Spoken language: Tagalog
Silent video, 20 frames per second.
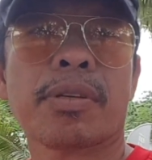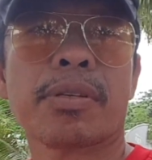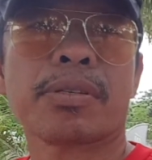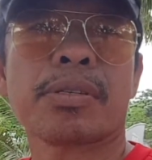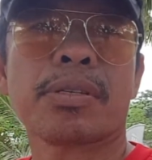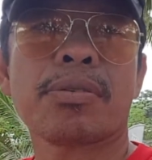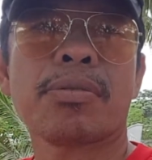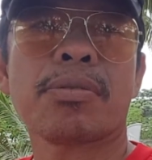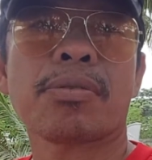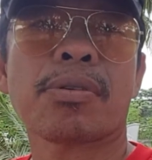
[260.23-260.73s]

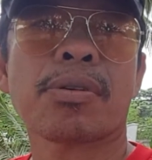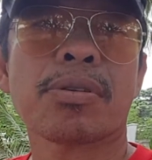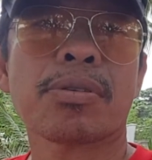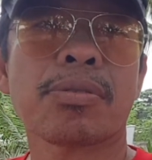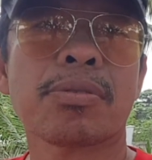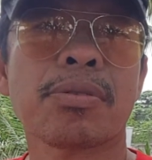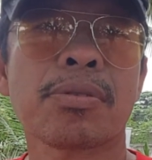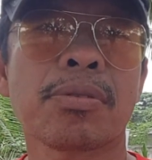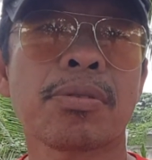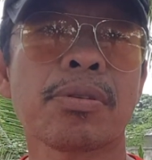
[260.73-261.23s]
siguro
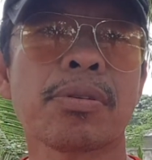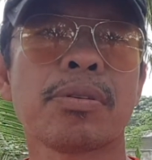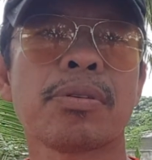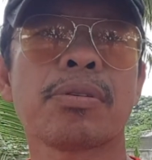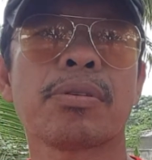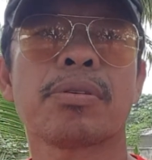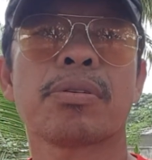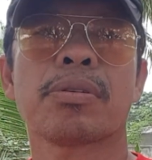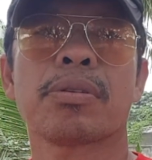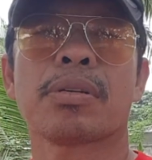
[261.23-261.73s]
sunod
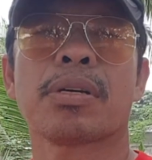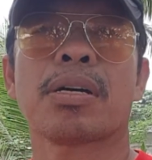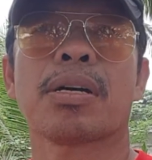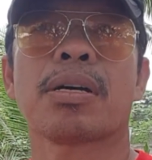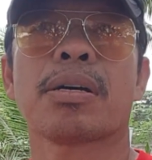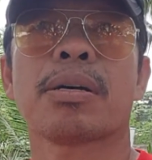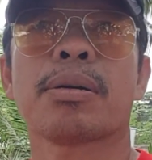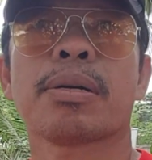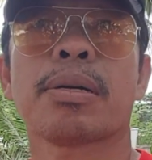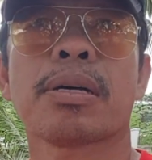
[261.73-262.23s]

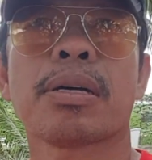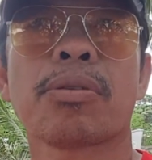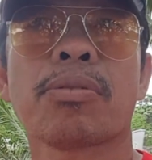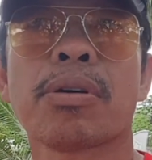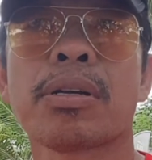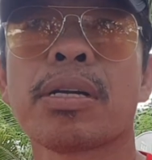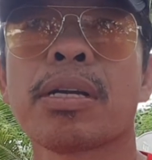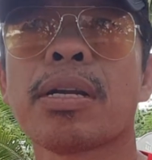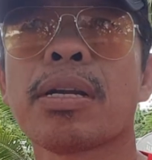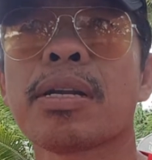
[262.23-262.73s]
uh, ano
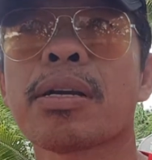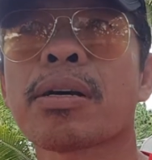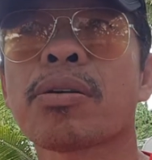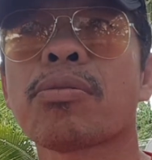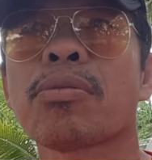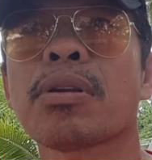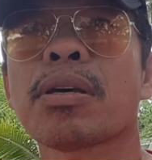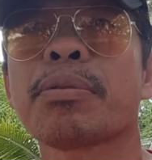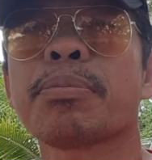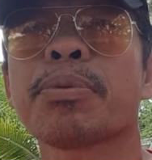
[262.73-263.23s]
nila ng
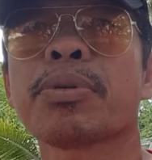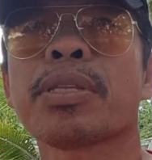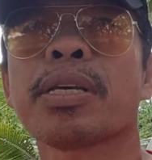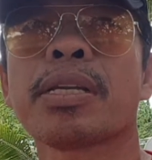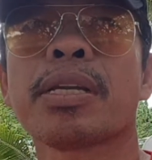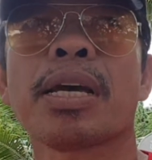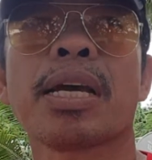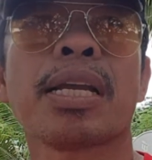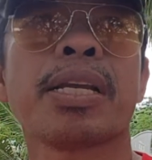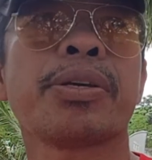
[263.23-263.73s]
kulay puti
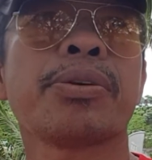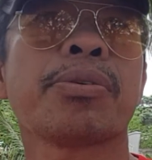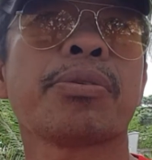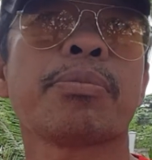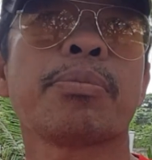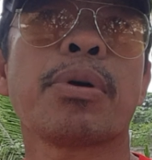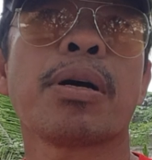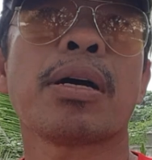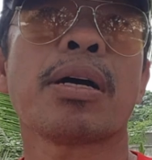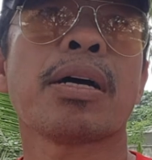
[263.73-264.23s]
dahil yung
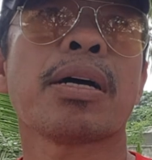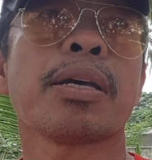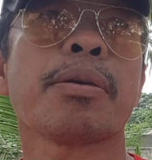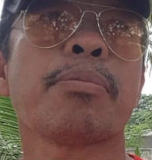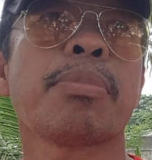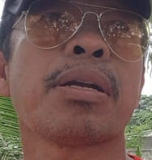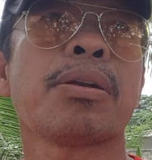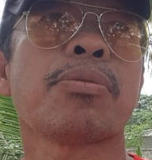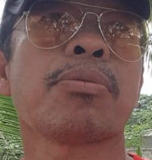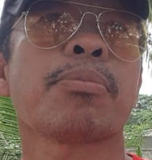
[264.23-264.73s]
mga
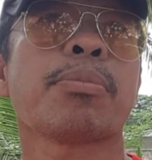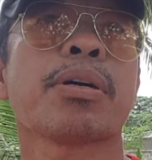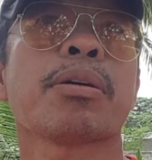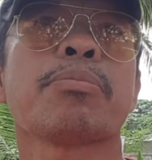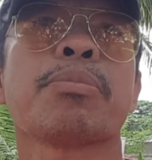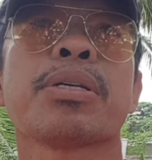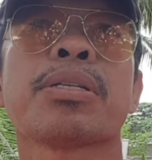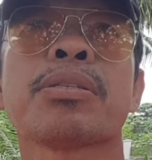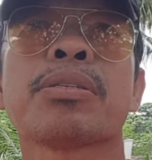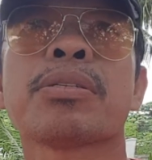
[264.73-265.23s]
iba dong
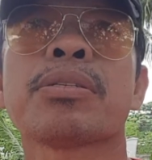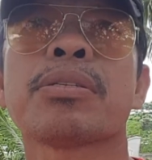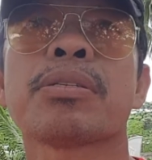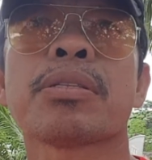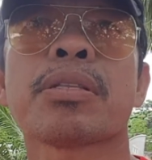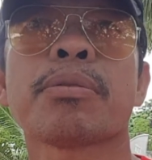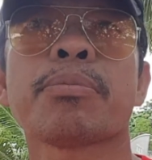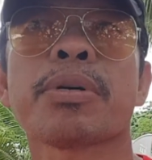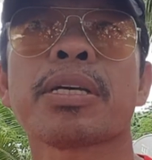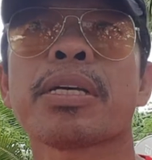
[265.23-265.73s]
mga bits
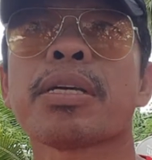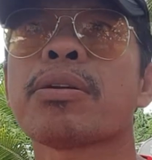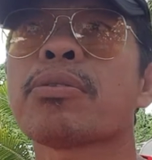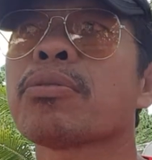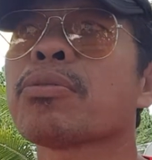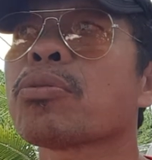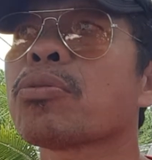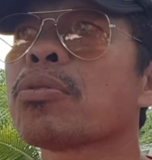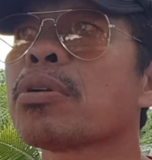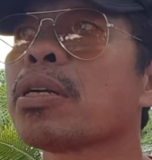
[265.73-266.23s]
na
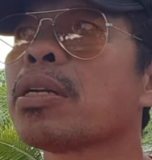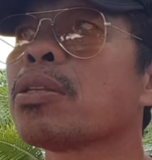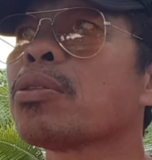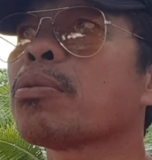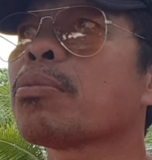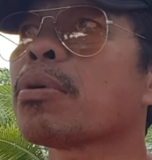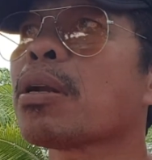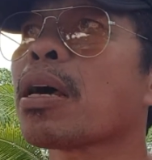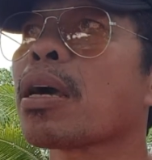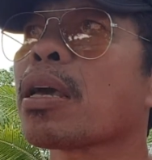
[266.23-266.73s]
mayroon tulad
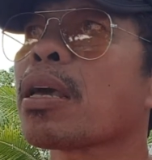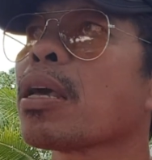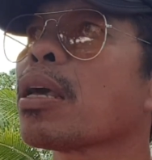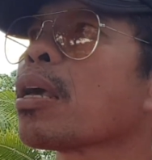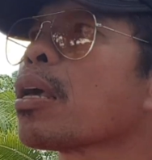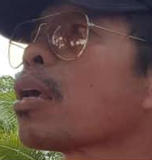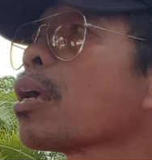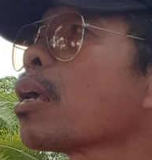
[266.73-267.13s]
nito malaki